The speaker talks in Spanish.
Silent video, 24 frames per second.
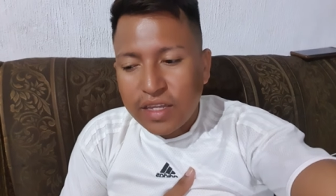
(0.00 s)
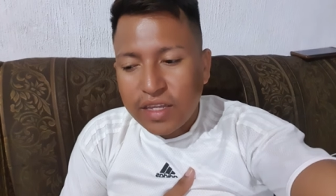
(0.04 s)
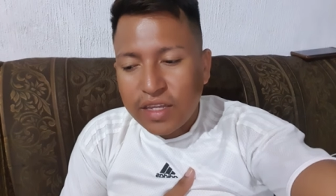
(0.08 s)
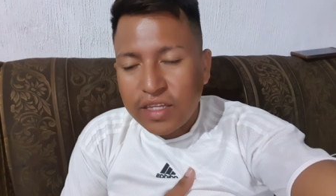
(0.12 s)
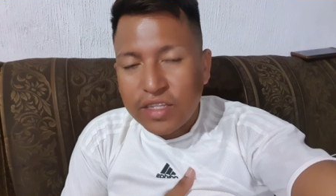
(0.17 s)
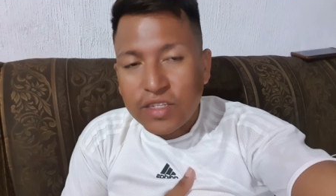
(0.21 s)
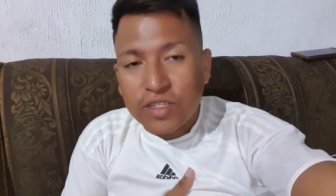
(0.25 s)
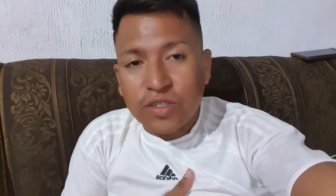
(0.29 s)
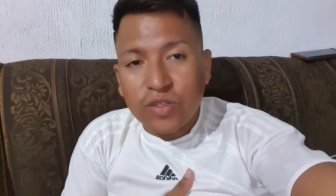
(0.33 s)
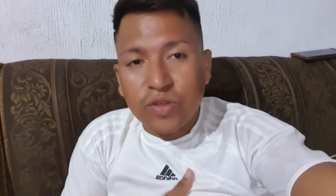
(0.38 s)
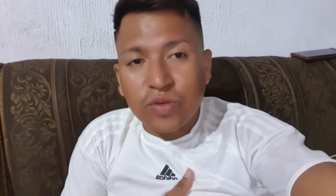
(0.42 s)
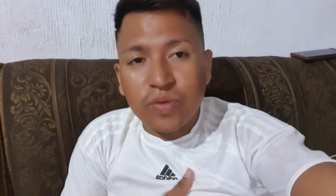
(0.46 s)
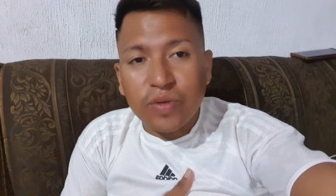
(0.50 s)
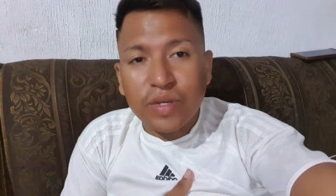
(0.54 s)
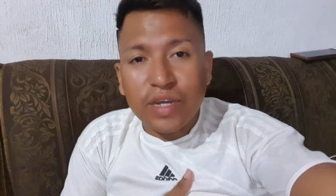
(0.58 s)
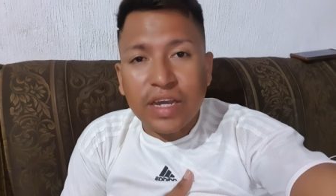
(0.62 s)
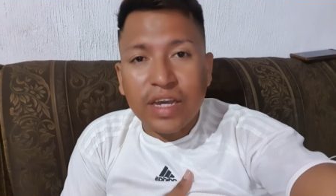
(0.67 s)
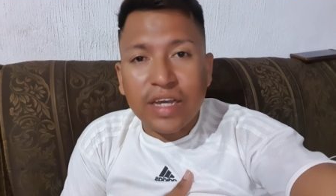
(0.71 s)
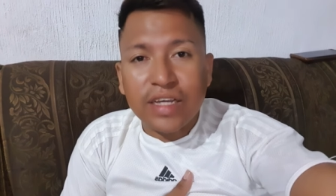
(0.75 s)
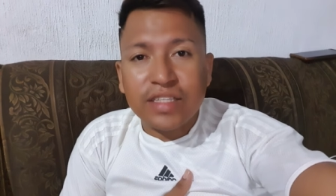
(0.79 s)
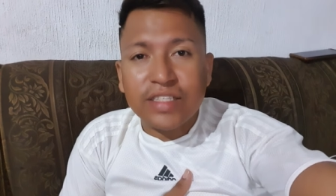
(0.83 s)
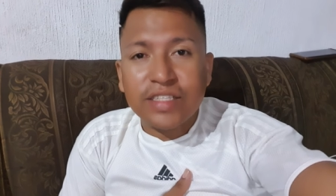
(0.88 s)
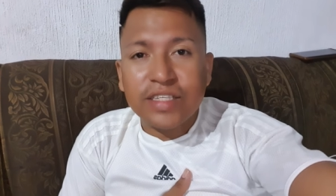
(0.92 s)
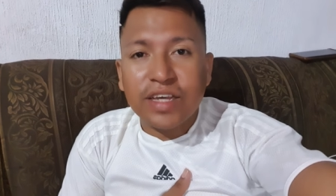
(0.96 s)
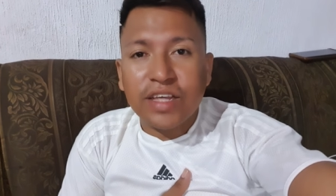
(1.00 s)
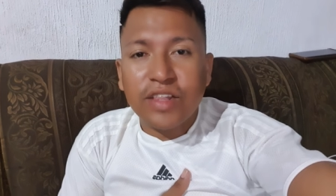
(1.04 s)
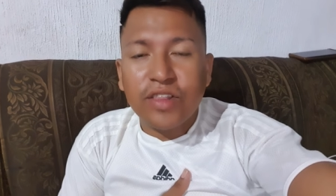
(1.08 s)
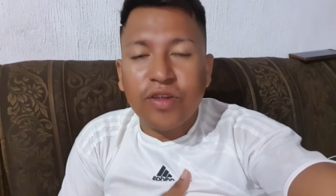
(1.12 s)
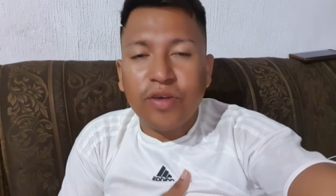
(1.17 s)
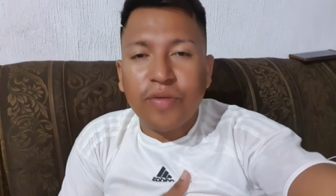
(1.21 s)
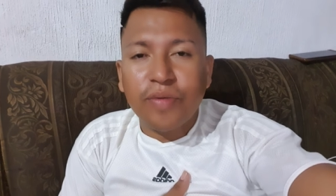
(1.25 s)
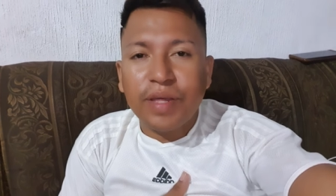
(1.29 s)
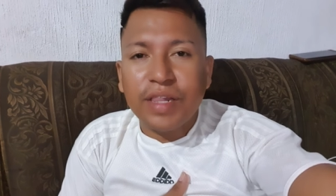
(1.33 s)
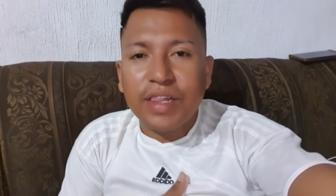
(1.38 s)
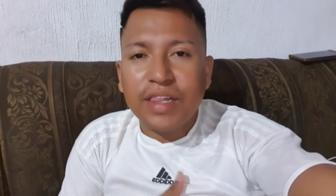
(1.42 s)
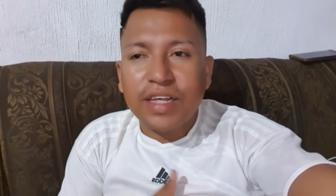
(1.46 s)
estuve
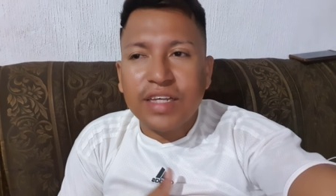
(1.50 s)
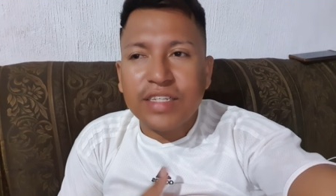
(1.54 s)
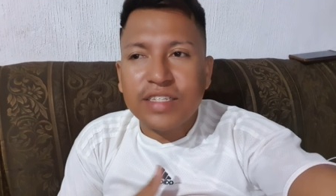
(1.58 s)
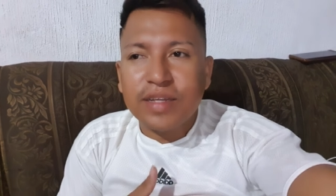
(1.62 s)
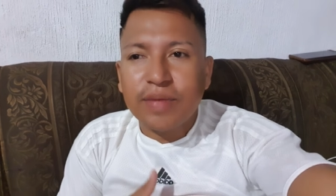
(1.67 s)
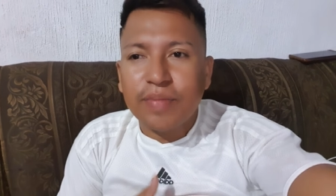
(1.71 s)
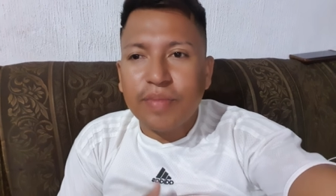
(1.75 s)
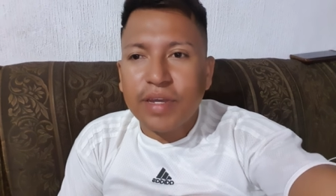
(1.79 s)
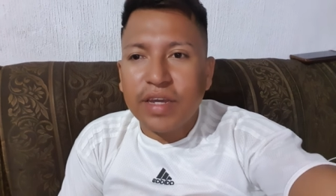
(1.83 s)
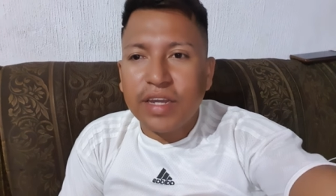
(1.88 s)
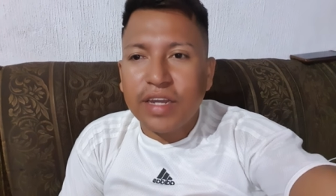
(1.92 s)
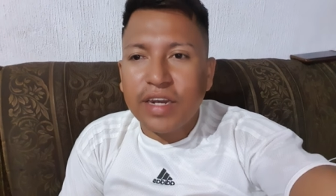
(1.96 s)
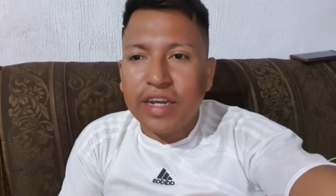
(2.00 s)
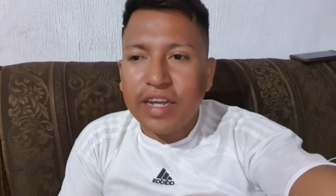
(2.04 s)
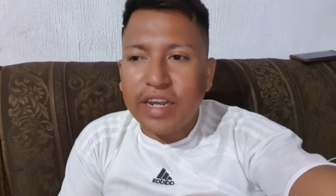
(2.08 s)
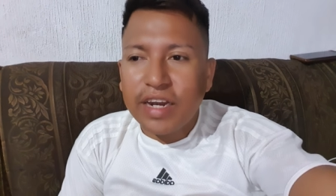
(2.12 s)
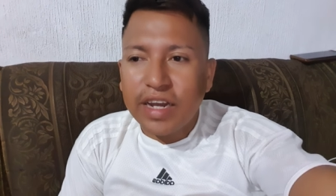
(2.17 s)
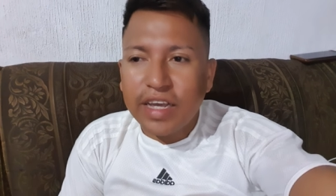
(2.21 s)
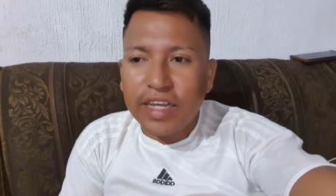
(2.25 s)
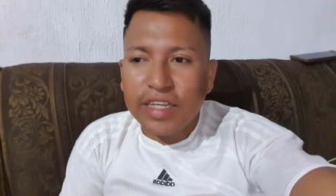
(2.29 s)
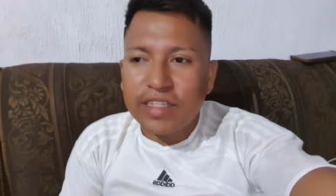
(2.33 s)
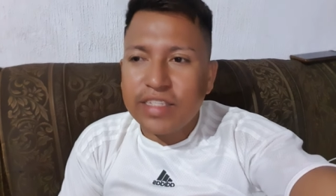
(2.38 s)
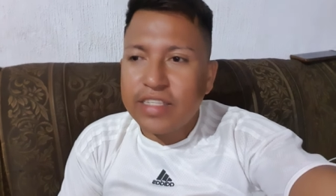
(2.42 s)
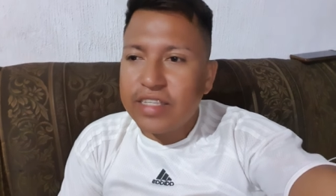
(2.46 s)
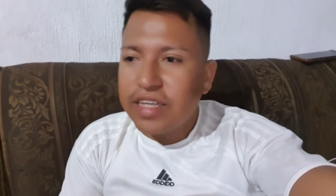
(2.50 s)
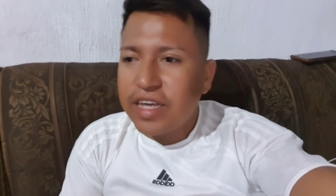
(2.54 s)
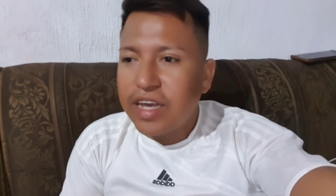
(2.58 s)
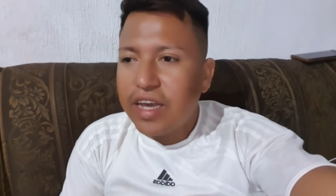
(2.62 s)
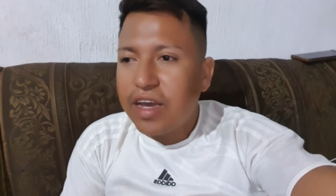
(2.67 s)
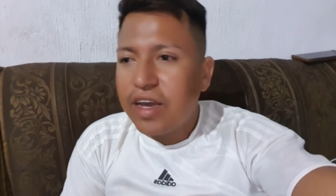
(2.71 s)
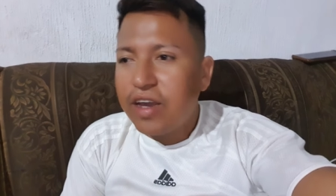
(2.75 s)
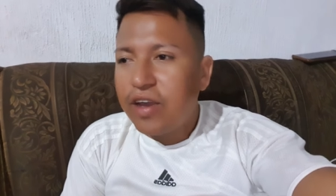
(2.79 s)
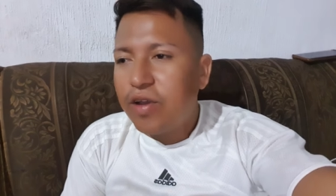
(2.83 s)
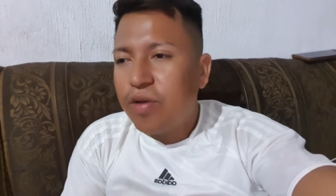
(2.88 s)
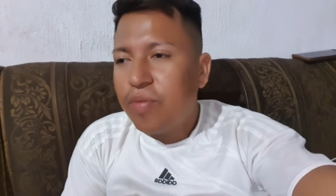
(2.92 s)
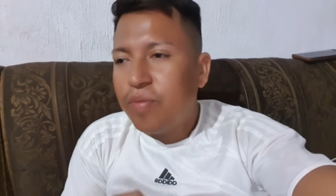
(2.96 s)
haciendo ventas también en la
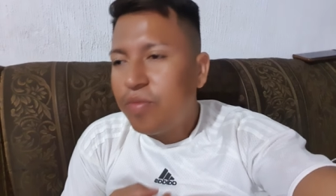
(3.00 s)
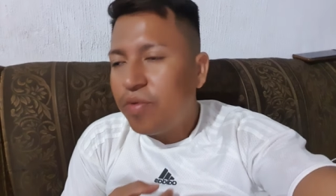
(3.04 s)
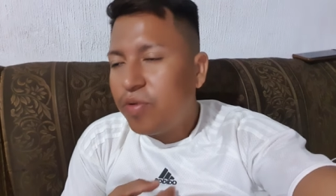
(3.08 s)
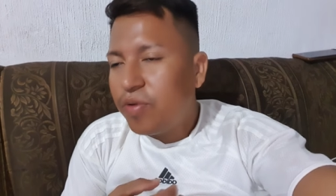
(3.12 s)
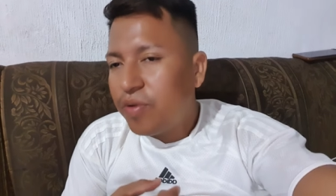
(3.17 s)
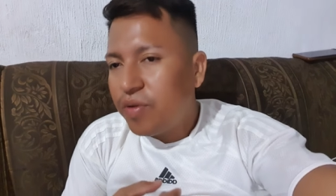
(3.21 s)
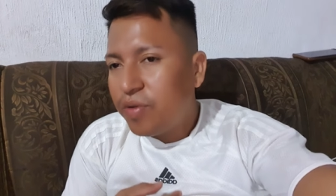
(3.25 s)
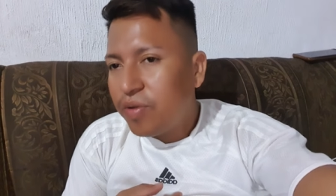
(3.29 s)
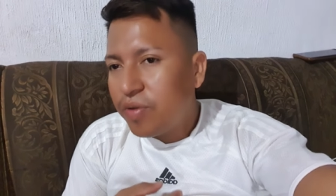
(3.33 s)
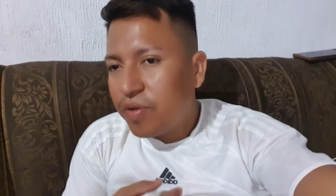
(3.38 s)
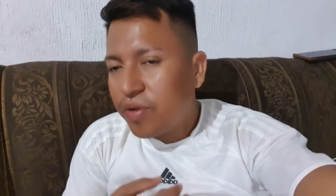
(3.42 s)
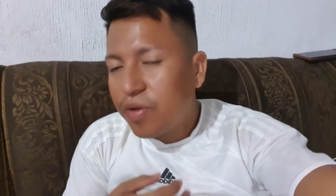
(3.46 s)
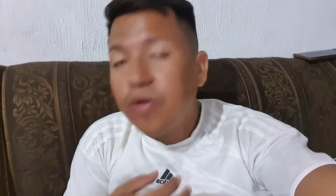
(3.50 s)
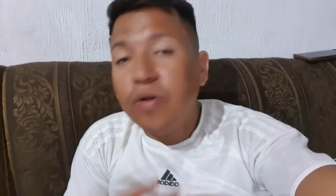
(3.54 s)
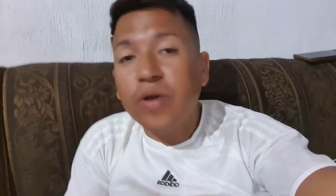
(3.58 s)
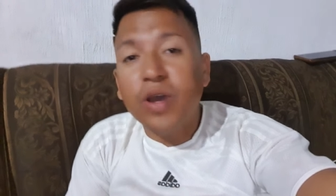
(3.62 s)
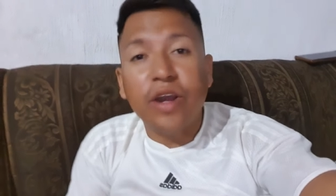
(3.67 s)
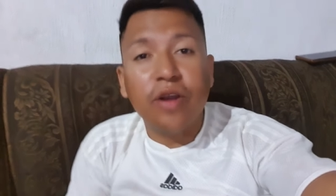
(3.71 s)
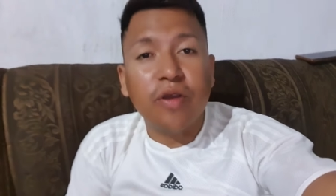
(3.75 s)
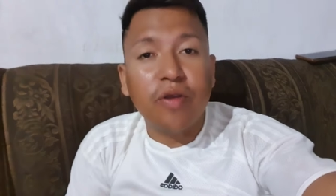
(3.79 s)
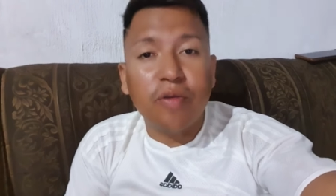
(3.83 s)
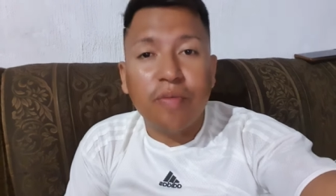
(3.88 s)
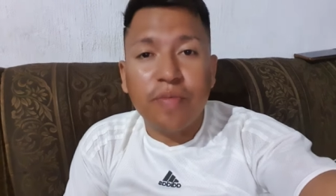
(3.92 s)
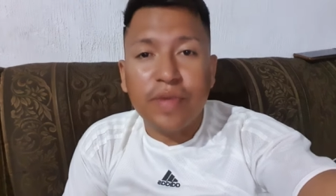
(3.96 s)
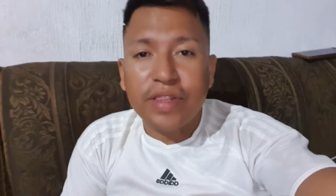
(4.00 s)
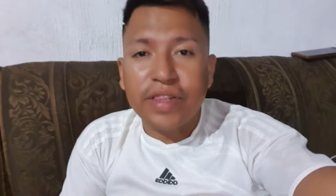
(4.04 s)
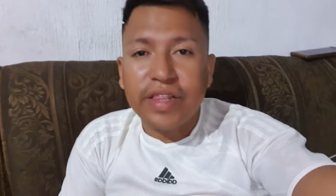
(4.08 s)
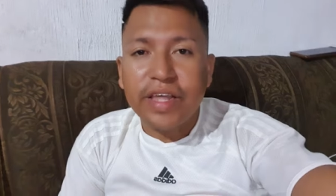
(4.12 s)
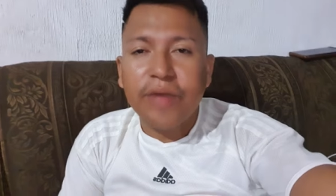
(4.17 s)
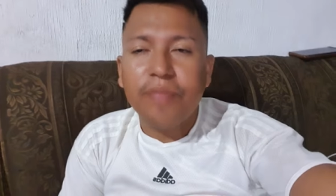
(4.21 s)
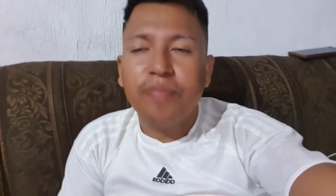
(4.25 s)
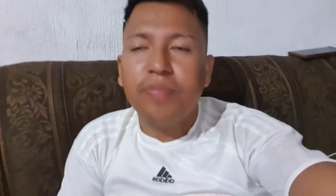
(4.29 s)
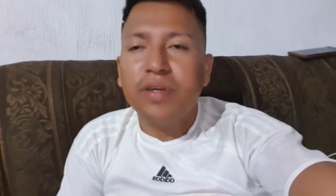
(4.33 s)
iglesia, como con el comité,